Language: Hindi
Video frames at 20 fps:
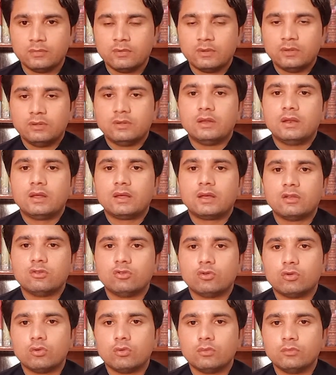यानी कि
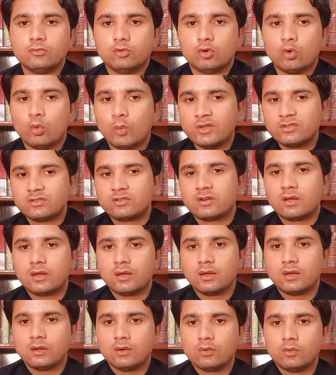जो जो वेस्ट
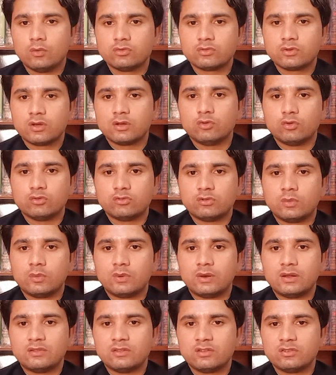है उसका जो
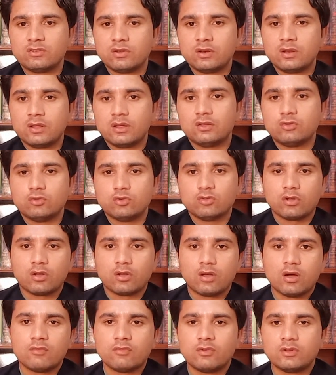सिविलाइजेशन है जो
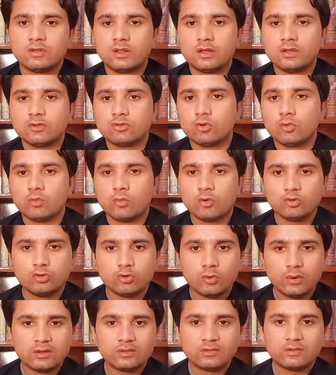सकाफत है सो वो
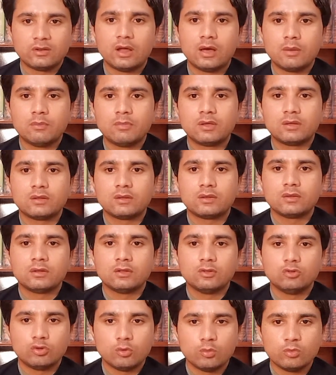जो इस्लामिक
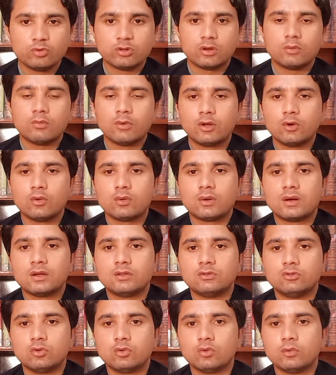जो मुसलमानों का
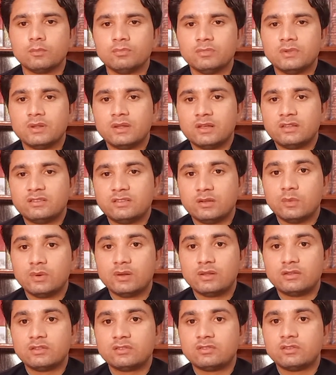जो
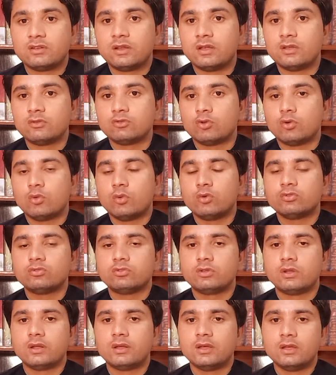सिविलाइजेशन है सो
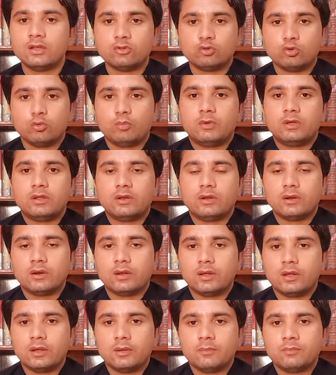उससे सुपीरियर है